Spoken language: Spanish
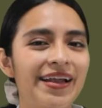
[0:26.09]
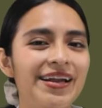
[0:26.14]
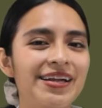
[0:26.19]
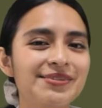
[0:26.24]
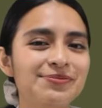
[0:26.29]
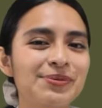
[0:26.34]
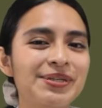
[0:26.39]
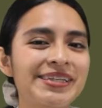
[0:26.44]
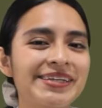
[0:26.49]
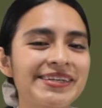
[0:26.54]

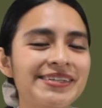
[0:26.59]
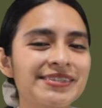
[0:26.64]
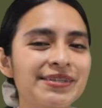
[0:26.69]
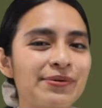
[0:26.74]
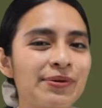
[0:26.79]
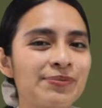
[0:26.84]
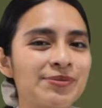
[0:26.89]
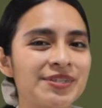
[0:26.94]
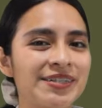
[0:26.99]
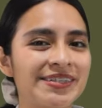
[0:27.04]
Las materias
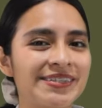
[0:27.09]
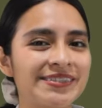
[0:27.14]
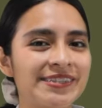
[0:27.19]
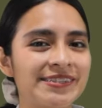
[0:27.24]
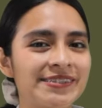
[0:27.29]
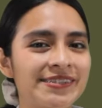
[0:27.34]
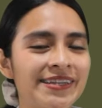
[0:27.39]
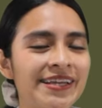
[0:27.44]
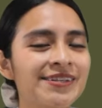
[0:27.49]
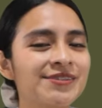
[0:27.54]
que vamos a
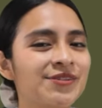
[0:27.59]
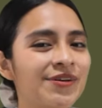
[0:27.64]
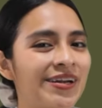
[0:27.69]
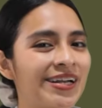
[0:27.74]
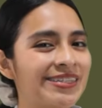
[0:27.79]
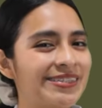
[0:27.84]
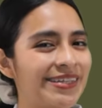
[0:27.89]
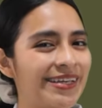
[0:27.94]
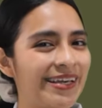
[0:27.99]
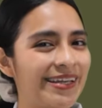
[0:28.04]
necesitar son
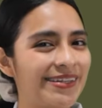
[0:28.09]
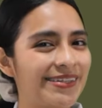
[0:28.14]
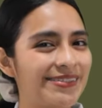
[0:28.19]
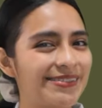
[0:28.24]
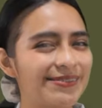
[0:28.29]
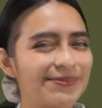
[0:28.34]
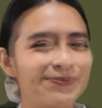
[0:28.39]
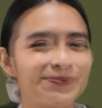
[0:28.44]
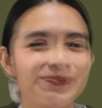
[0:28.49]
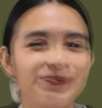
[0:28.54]
las siguientes.
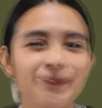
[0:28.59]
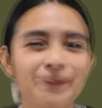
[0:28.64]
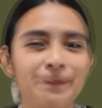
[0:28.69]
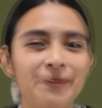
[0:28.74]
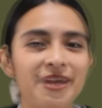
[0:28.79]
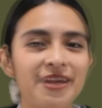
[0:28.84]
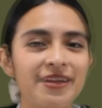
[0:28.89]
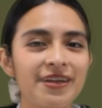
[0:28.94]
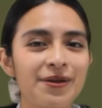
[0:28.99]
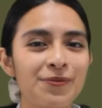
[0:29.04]

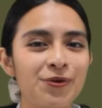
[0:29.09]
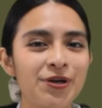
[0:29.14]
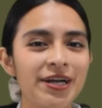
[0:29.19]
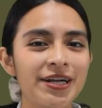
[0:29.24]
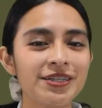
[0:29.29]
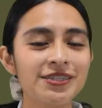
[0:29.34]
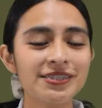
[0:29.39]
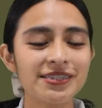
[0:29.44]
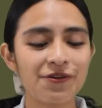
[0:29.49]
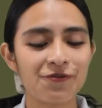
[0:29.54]
Para
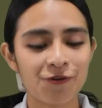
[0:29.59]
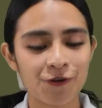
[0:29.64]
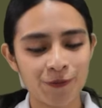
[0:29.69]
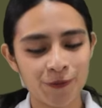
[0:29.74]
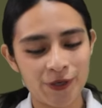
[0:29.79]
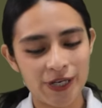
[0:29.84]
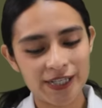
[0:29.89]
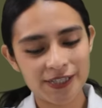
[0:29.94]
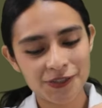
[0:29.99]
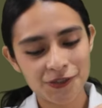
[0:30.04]
elaborar esta
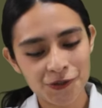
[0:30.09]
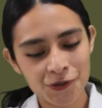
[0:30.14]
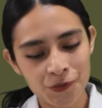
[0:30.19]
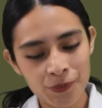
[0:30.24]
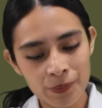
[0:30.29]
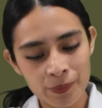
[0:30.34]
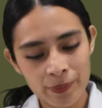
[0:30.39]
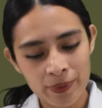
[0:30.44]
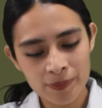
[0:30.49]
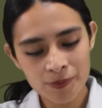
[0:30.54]

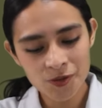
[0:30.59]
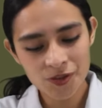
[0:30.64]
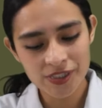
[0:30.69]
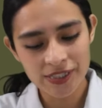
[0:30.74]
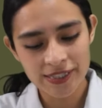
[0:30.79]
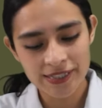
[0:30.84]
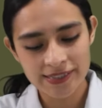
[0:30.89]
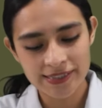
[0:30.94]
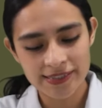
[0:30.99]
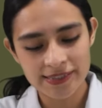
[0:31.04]
formulación vamos
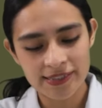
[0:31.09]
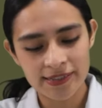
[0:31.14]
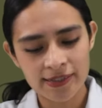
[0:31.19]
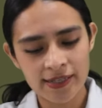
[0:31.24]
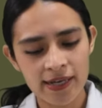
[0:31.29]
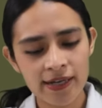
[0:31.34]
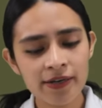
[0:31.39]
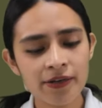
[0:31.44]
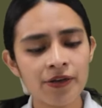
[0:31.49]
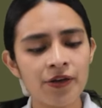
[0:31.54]
a
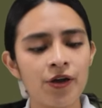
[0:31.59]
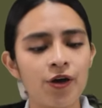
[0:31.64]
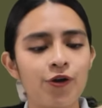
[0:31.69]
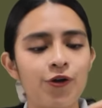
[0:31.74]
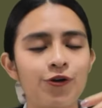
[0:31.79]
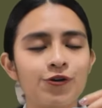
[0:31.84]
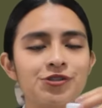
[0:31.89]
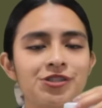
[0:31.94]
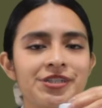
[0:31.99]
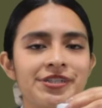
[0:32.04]
necesitar
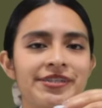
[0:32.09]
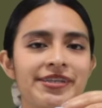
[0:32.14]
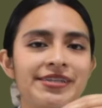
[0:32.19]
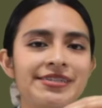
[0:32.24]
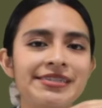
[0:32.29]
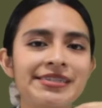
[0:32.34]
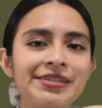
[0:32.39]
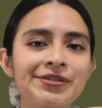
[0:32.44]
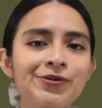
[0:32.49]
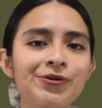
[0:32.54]

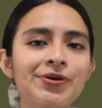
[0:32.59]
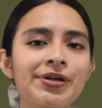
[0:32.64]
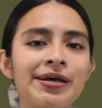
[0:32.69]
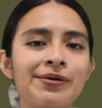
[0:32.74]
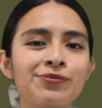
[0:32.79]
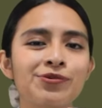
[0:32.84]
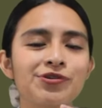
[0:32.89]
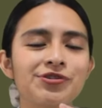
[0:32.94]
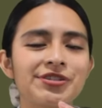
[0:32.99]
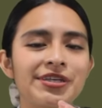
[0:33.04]
85
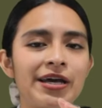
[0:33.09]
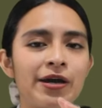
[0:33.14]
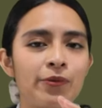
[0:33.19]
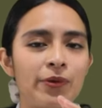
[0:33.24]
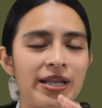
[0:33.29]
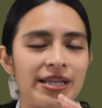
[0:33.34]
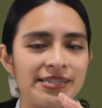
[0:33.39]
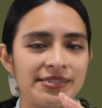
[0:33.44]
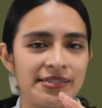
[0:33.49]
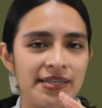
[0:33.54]
gramos de
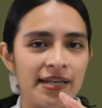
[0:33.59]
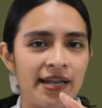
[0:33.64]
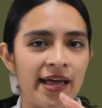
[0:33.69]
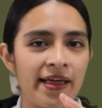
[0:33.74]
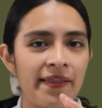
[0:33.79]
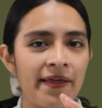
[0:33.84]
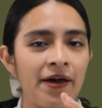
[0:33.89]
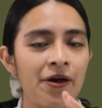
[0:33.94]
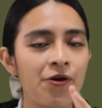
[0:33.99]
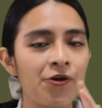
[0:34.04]
agua
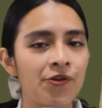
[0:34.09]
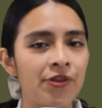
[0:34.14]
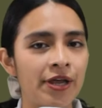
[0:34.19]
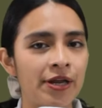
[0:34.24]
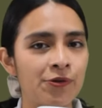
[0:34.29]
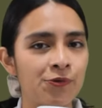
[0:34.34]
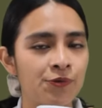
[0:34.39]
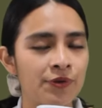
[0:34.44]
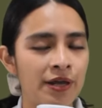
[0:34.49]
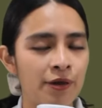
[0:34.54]
destilada o de
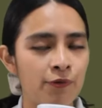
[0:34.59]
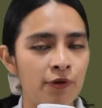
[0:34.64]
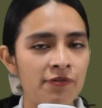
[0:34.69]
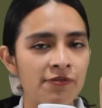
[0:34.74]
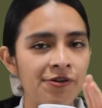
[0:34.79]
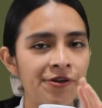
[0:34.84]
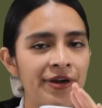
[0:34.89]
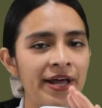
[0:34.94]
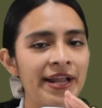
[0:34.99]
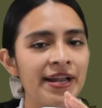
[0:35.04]
algún agua
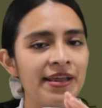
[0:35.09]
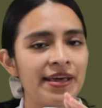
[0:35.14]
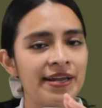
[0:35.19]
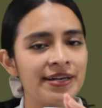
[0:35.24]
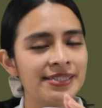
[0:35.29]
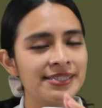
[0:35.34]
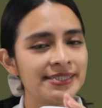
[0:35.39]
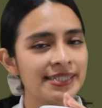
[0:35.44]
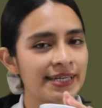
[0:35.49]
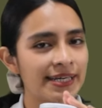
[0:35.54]
floral.
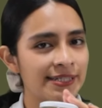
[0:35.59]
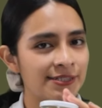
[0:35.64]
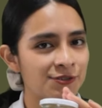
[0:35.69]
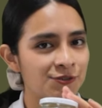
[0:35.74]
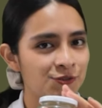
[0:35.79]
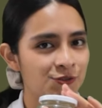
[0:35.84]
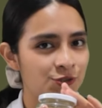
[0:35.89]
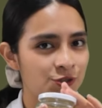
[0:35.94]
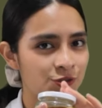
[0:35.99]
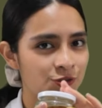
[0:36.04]
En este
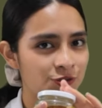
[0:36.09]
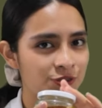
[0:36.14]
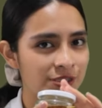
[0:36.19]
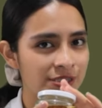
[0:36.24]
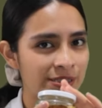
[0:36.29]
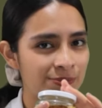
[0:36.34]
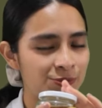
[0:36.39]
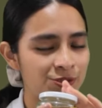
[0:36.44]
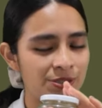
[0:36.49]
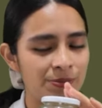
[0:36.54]
caso nosotros
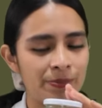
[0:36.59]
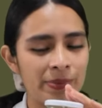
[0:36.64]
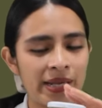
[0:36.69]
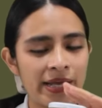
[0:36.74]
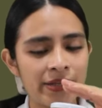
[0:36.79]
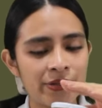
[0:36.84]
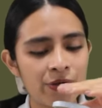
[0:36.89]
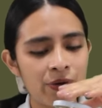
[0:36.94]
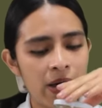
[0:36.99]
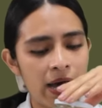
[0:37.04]
estamos
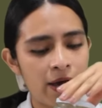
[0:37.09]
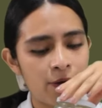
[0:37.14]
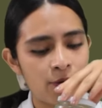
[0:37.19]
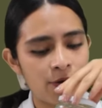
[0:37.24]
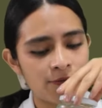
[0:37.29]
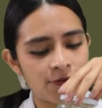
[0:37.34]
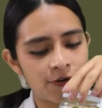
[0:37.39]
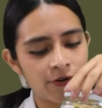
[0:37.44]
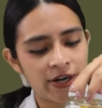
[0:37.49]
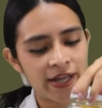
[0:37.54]
empleando
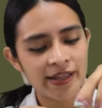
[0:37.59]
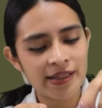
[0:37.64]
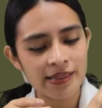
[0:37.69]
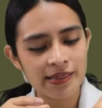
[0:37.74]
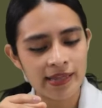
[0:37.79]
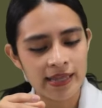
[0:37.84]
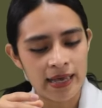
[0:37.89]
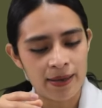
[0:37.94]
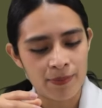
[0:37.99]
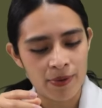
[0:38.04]
agua
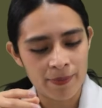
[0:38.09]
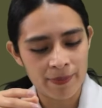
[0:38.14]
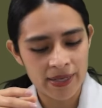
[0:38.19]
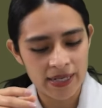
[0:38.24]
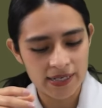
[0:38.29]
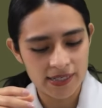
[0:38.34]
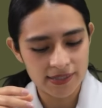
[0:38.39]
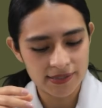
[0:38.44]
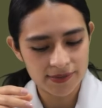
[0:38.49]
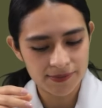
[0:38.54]
floral de
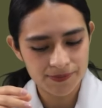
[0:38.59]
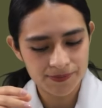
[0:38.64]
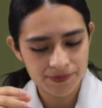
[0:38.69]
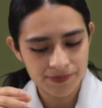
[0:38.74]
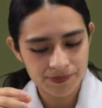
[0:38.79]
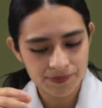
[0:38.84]
amamelis.